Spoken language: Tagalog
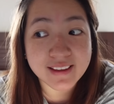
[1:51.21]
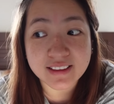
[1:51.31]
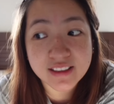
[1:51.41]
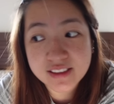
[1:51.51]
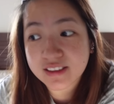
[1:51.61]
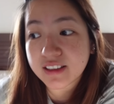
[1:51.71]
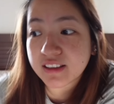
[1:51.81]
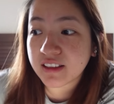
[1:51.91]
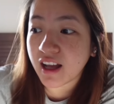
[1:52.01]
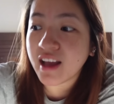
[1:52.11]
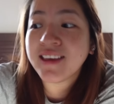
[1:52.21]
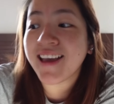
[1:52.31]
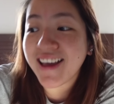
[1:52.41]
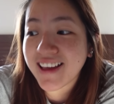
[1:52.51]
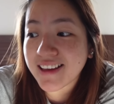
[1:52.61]
it's still a
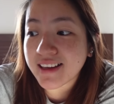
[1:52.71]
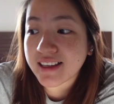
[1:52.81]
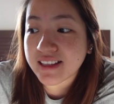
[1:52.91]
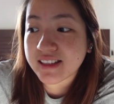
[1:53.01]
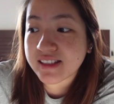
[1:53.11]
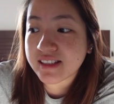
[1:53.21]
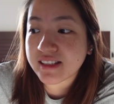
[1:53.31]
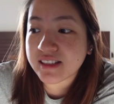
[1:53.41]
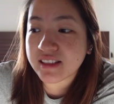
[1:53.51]
yes!